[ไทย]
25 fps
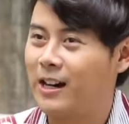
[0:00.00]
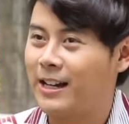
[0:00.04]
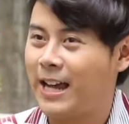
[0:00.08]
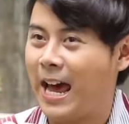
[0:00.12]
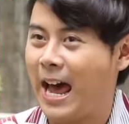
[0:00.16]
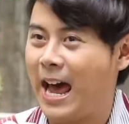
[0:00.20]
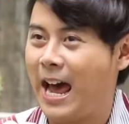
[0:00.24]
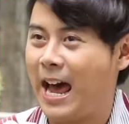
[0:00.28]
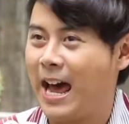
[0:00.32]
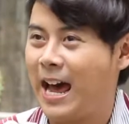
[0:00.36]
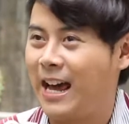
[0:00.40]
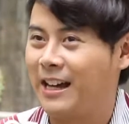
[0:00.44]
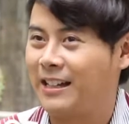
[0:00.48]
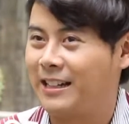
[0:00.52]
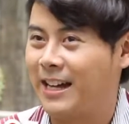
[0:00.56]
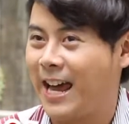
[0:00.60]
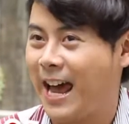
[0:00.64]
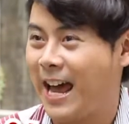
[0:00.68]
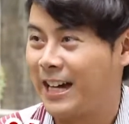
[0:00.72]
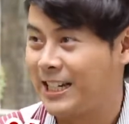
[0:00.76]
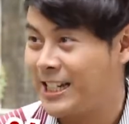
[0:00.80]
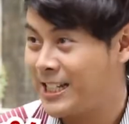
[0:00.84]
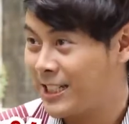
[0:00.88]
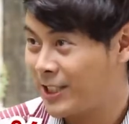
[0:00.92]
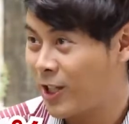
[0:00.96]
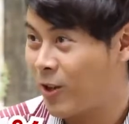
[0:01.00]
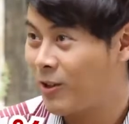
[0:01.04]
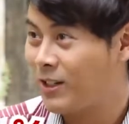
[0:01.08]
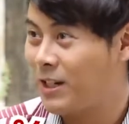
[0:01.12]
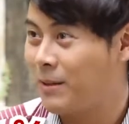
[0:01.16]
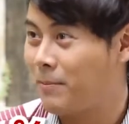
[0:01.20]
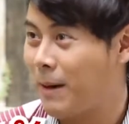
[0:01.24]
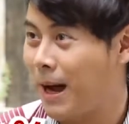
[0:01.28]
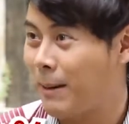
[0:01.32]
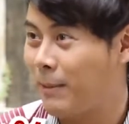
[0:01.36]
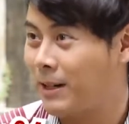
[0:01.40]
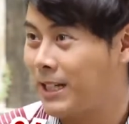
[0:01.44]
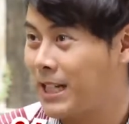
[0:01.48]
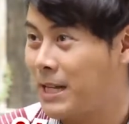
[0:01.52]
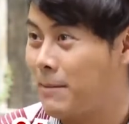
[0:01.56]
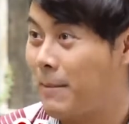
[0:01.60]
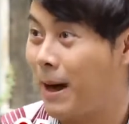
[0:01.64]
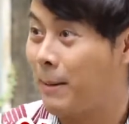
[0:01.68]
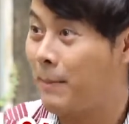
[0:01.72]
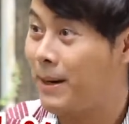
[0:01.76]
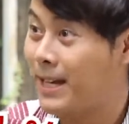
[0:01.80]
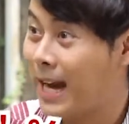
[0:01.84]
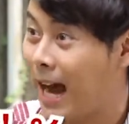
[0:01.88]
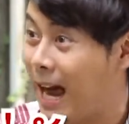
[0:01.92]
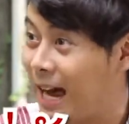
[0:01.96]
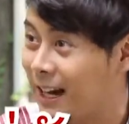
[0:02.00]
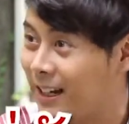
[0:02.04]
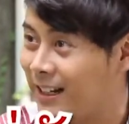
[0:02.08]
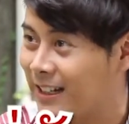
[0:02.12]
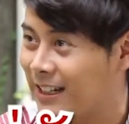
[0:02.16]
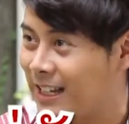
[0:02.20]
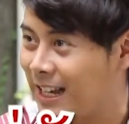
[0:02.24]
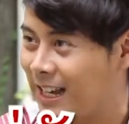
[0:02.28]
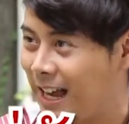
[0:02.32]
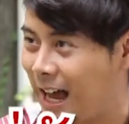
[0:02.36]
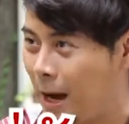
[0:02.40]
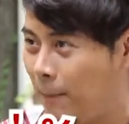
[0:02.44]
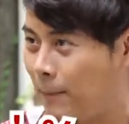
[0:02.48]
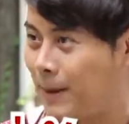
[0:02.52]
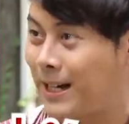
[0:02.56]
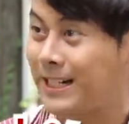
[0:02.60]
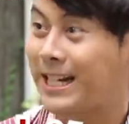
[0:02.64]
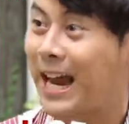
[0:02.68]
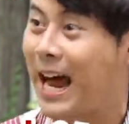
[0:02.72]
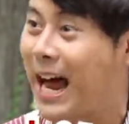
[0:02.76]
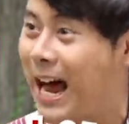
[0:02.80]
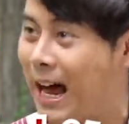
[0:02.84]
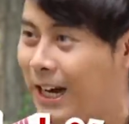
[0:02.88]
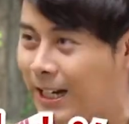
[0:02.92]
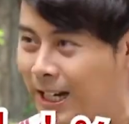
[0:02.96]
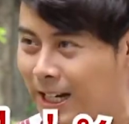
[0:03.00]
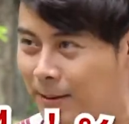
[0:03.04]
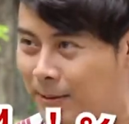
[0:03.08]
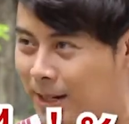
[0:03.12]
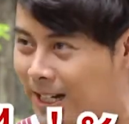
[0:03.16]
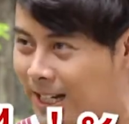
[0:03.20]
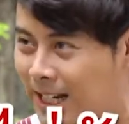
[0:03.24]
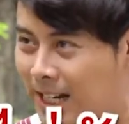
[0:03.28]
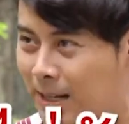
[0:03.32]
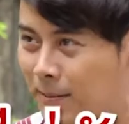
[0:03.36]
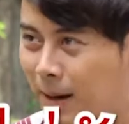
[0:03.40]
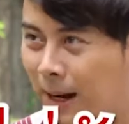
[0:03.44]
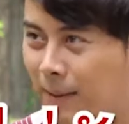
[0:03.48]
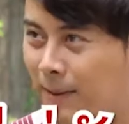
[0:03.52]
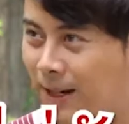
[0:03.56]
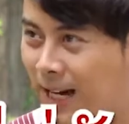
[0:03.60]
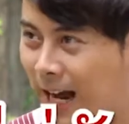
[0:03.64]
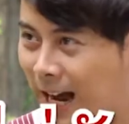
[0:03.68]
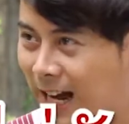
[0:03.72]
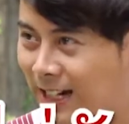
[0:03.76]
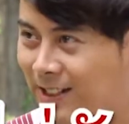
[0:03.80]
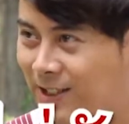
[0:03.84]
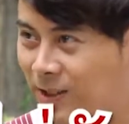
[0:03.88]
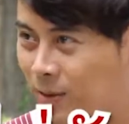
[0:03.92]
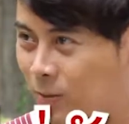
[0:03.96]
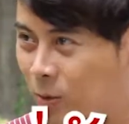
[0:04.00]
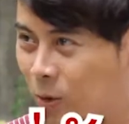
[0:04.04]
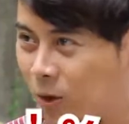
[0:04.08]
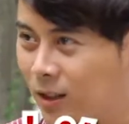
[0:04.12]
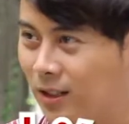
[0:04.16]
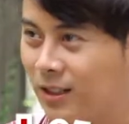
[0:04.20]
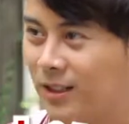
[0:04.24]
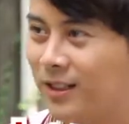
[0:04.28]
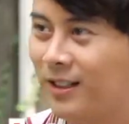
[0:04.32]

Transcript: แขกแขกที่จะต้องขึ้นมาบางทีมาไม่ทันอย่างเงี้ยประธานในพิธีมาไม่ทันสมมติ